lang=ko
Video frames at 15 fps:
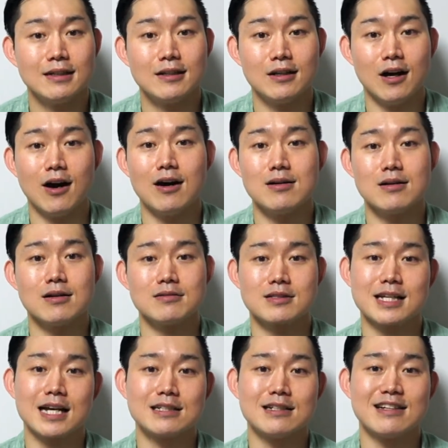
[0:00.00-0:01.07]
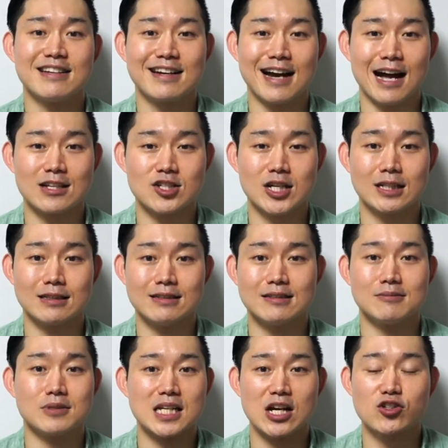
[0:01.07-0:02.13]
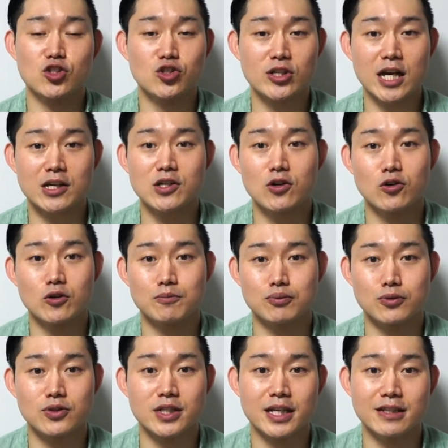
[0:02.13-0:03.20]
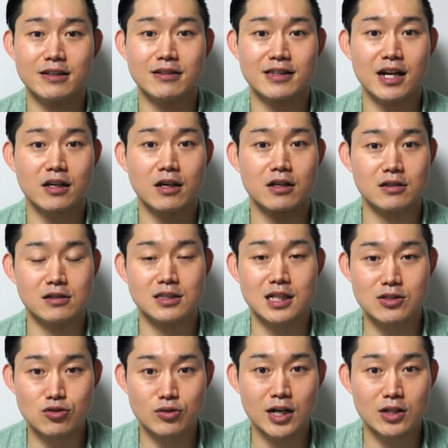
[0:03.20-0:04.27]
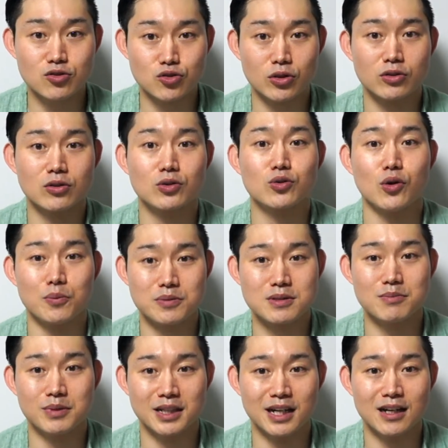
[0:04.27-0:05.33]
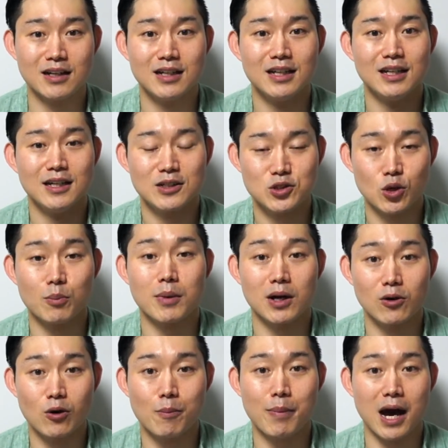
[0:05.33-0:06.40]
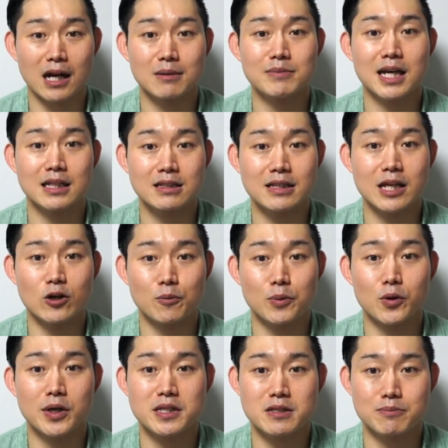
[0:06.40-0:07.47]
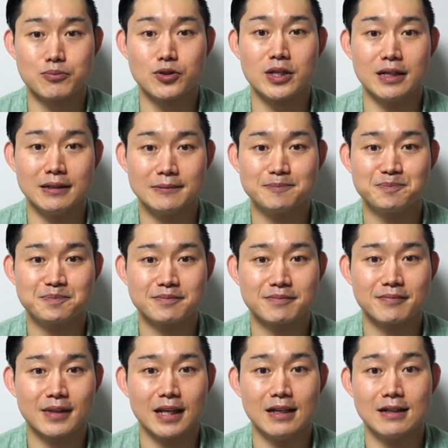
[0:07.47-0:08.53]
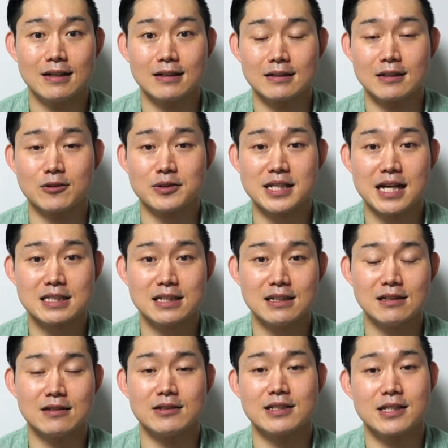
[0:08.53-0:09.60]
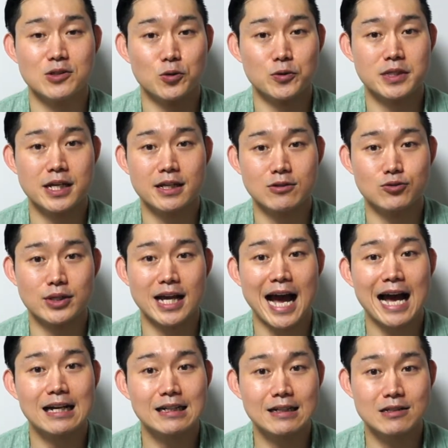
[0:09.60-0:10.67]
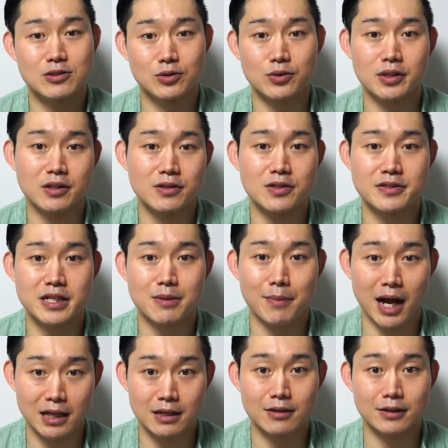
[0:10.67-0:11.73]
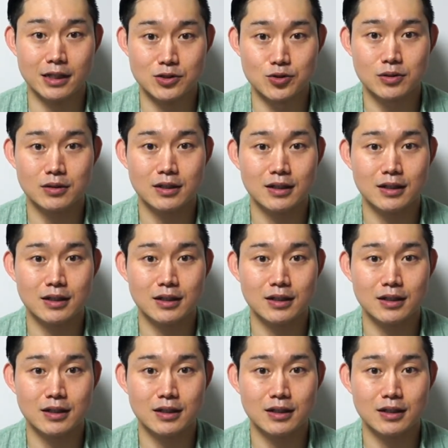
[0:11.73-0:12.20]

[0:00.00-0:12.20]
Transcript: 어, 사실 이 가차는 취약형으로 부르기에는 딱히 글자 수가 줄어든 것도 없습니다. 정말로 발음 나는 대로 표기했을 뿐이에요. 그리고 사실 이제 요새는 우리 한글에서도 이런 현상이 많이 일어나죠.